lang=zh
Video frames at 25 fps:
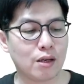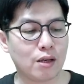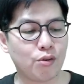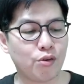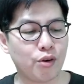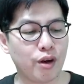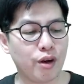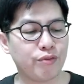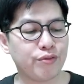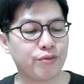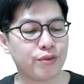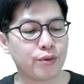
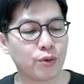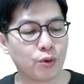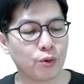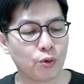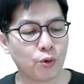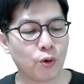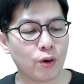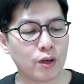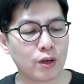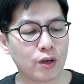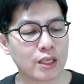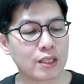恢复
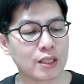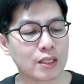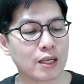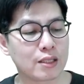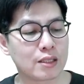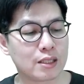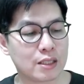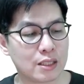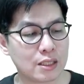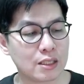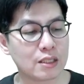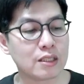活力的
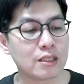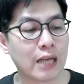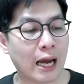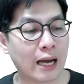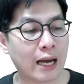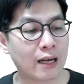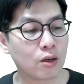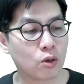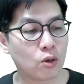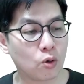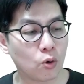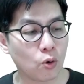自
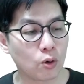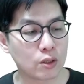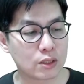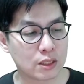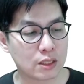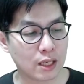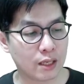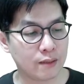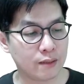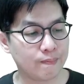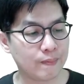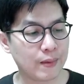然过
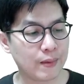程。